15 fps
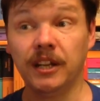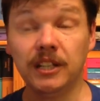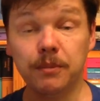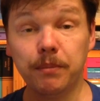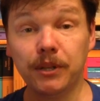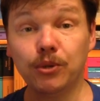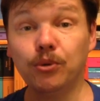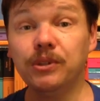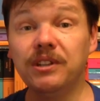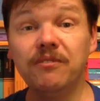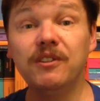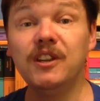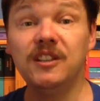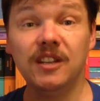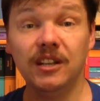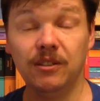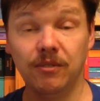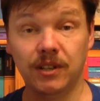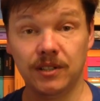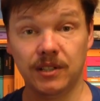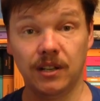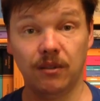Это подход
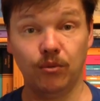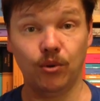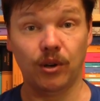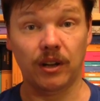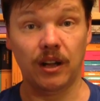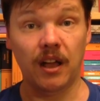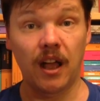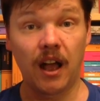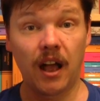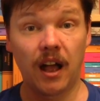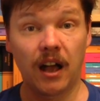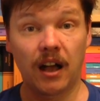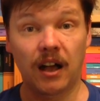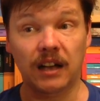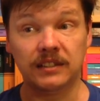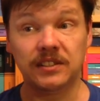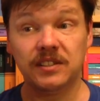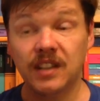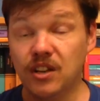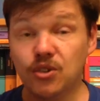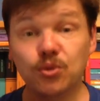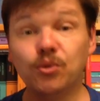доверительного разговора. А ты
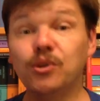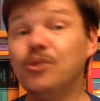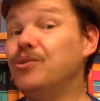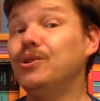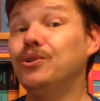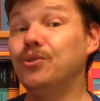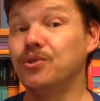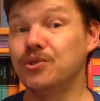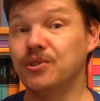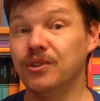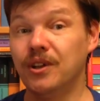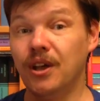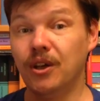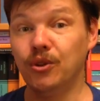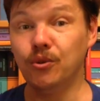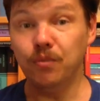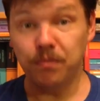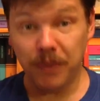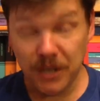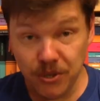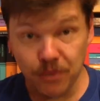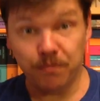знаешь, что такое дождь? Ну,
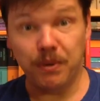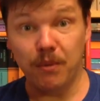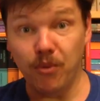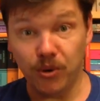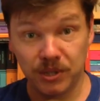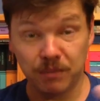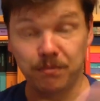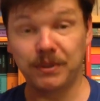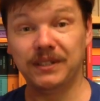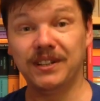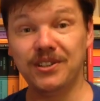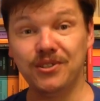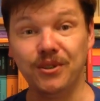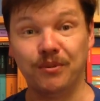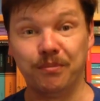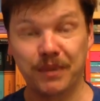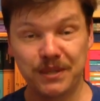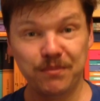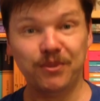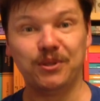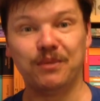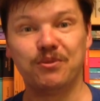пойдем, помокнем под дождем,
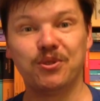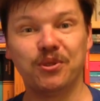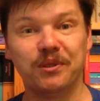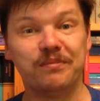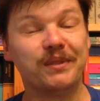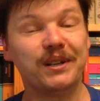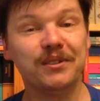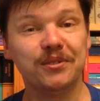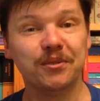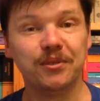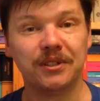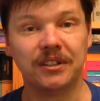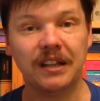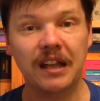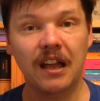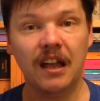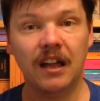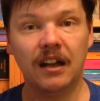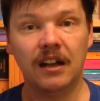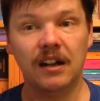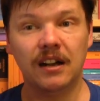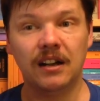посмотрим, что там происходит.
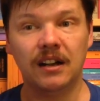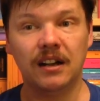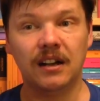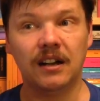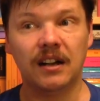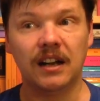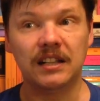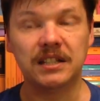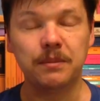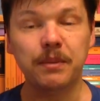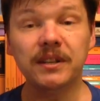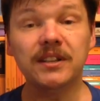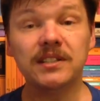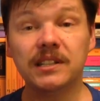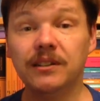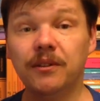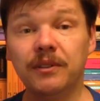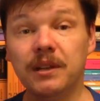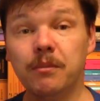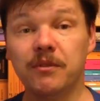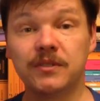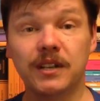А, а теперь настало
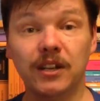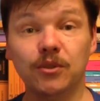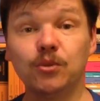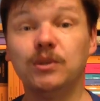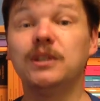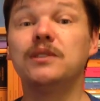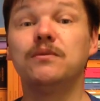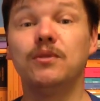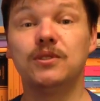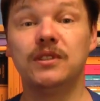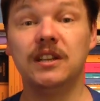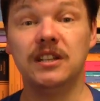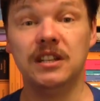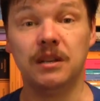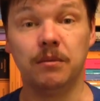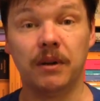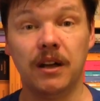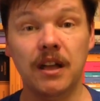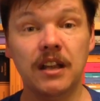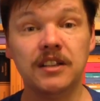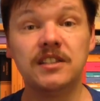время взглянуть на звездное небо.